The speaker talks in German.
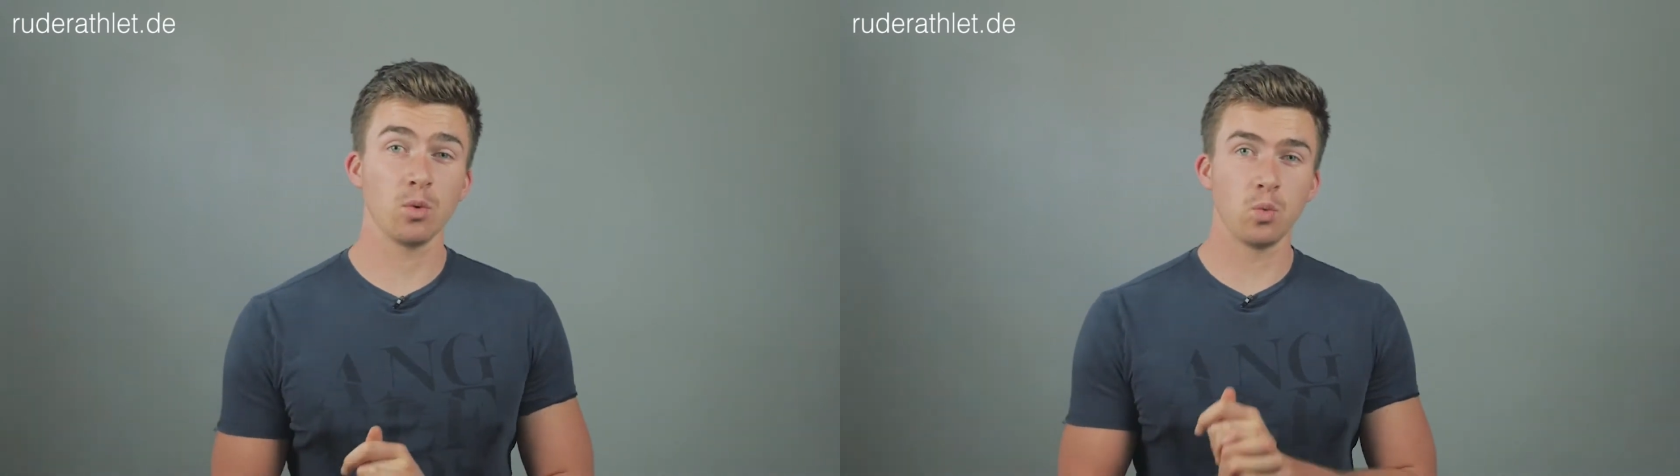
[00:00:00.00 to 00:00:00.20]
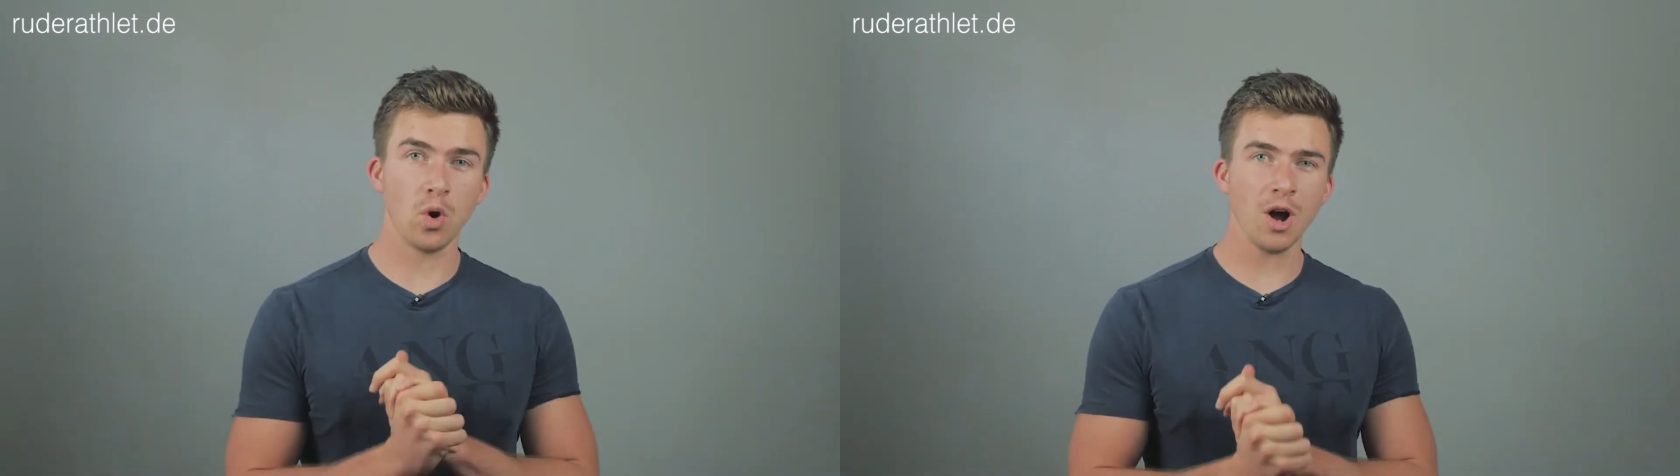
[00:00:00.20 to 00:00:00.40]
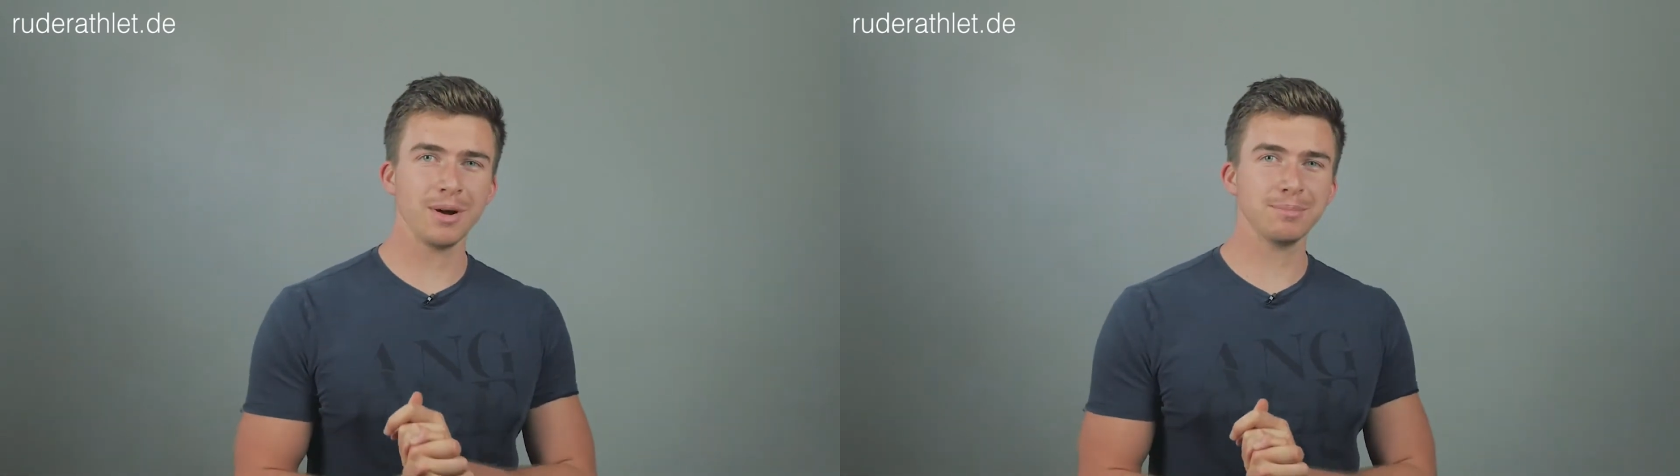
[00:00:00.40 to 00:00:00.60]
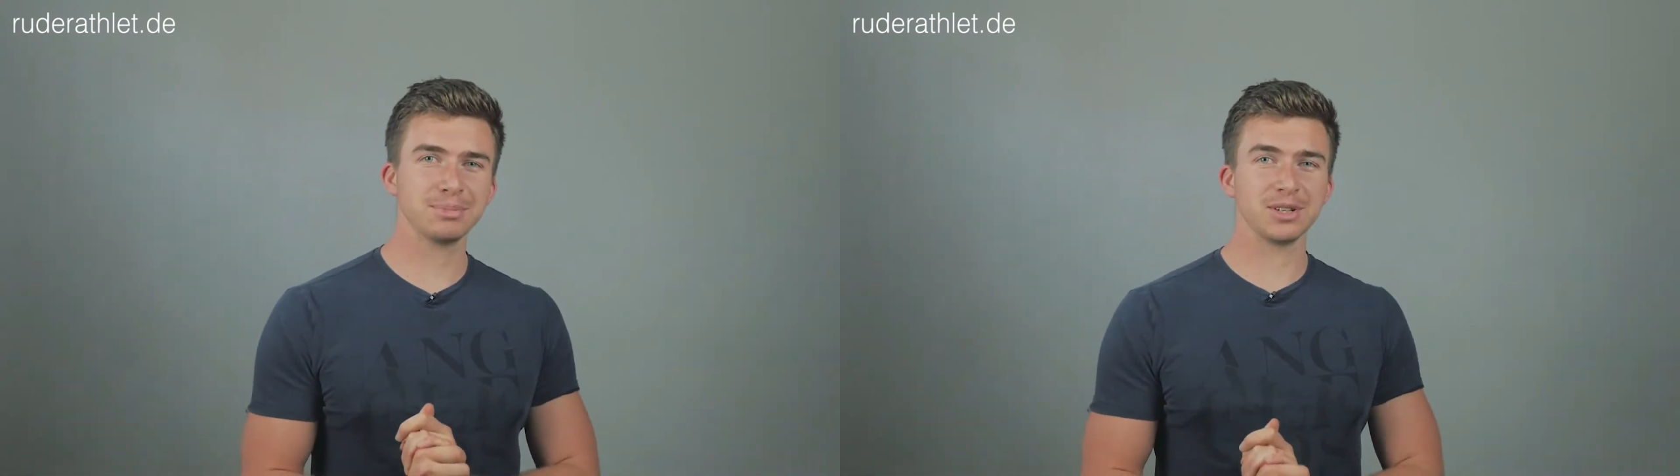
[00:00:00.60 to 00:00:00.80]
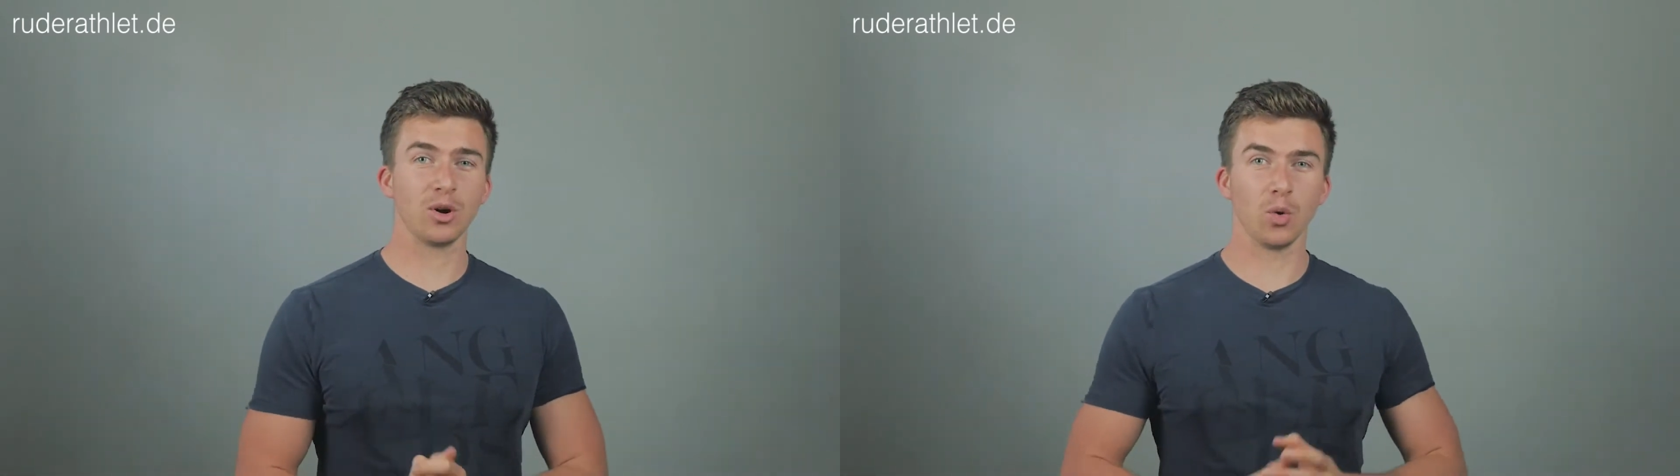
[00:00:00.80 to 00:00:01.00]
Warm-ups,
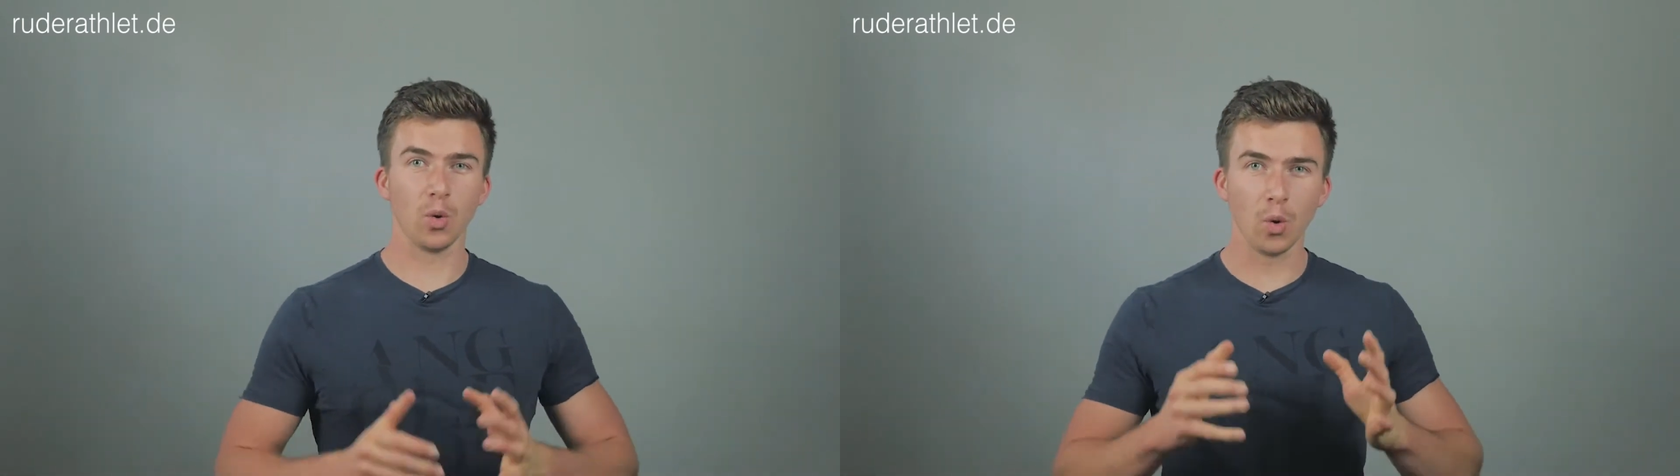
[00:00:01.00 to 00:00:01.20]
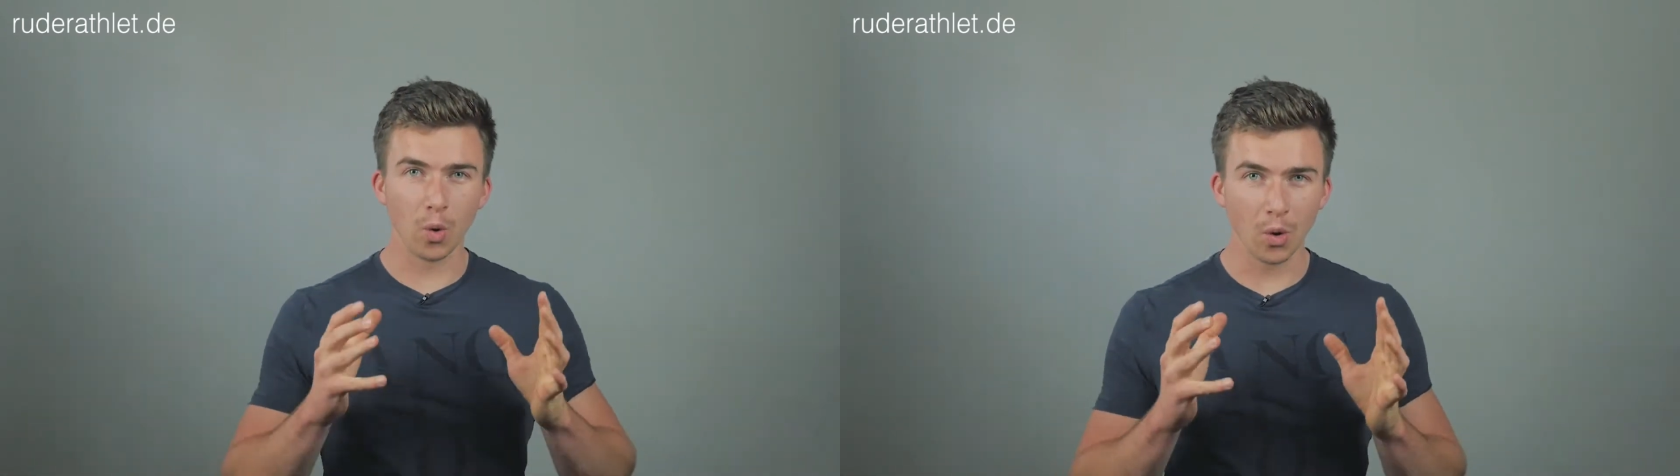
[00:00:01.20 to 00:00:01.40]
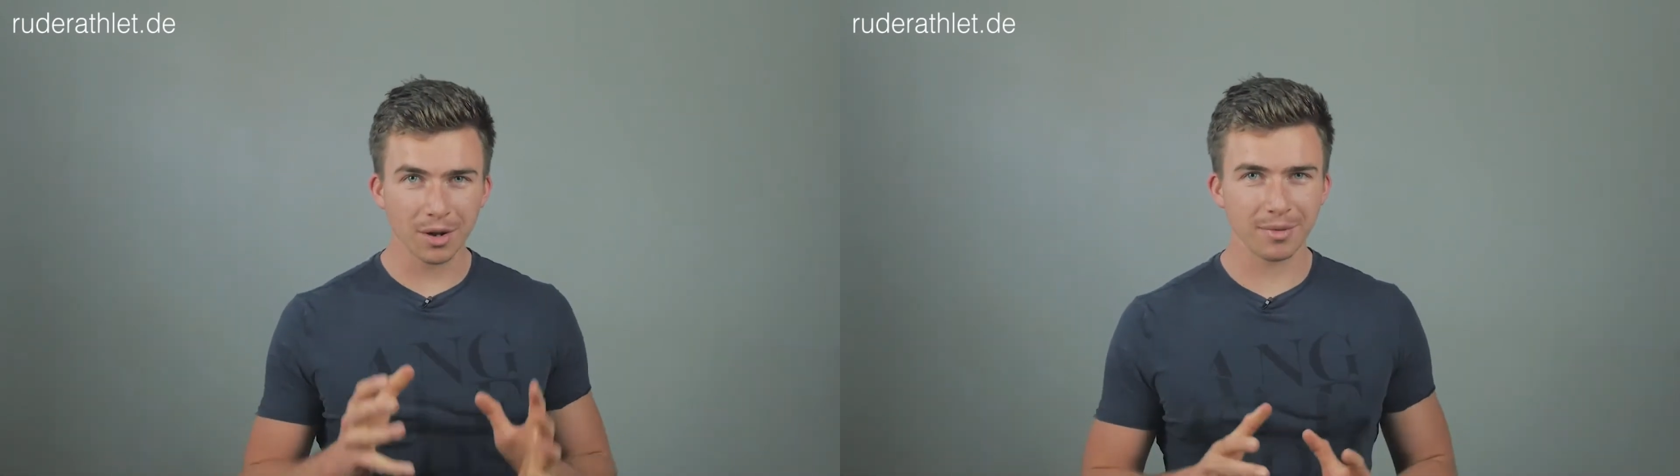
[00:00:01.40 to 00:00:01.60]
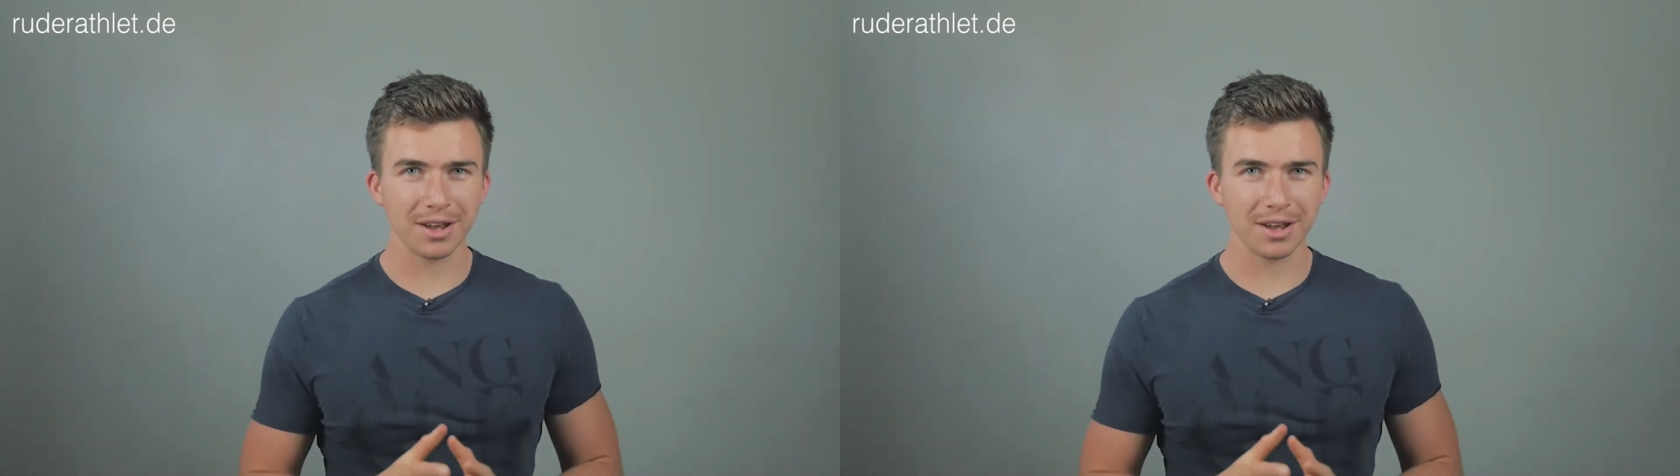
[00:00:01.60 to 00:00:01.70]
die auch ungemein